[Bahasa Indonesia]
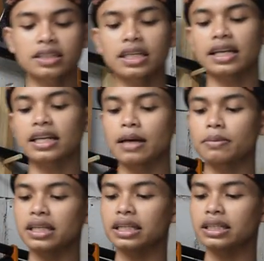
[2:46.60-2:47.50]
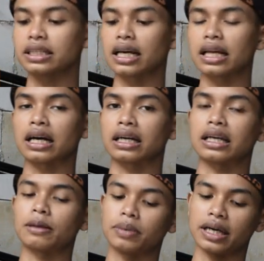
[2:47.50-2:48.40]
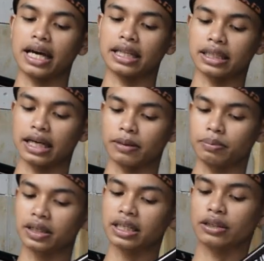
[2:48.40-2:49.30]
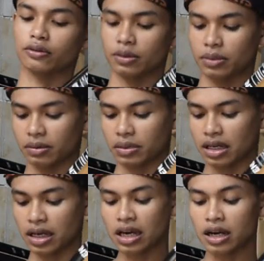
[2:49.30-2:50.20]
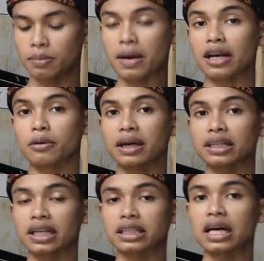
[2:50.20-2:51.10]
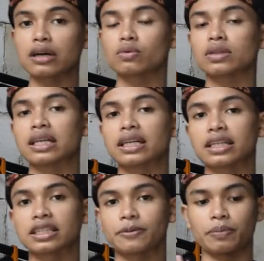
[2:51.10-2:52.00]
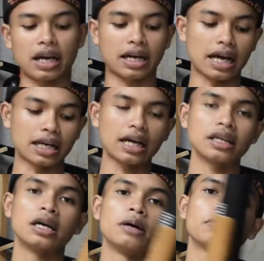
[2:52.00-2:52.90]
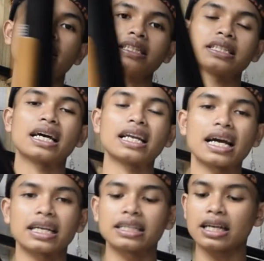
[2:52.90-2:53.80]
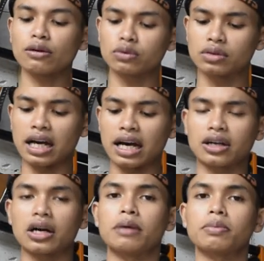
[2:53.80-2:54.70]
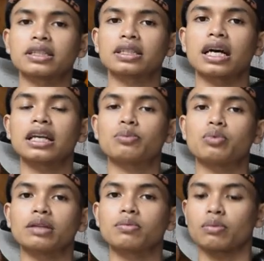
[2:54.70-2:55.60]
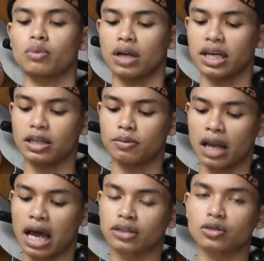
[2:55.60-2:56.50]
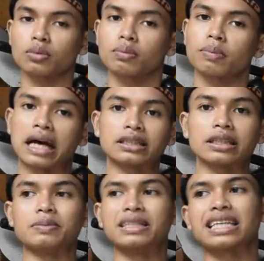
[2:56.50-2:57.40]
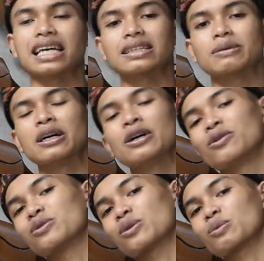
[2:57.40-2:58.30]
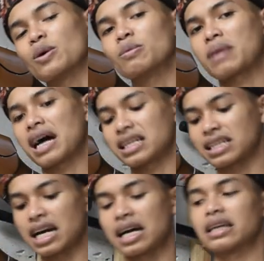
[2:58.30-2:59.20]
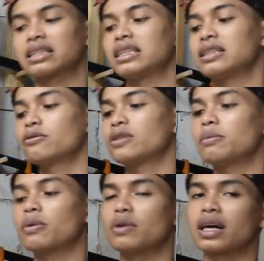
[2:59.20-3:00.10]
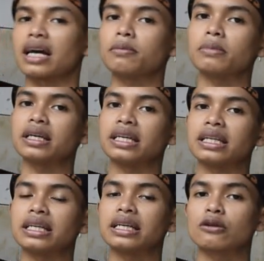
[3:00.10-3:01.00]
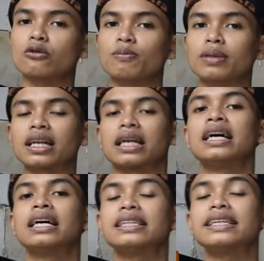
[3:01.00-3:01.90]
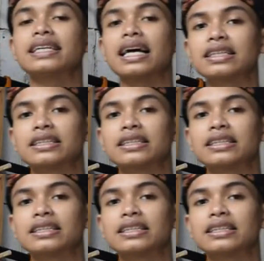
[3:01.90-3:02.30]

seri 6 ini dia agak lebih enteng begitu teman-teman manometernya udah ada di sebelah kanan pengisian anginnya udah gampang sekali buat pemula ini langsung pasti bisa untuk pompanya jadi udah menggunakan mini coupler tinggal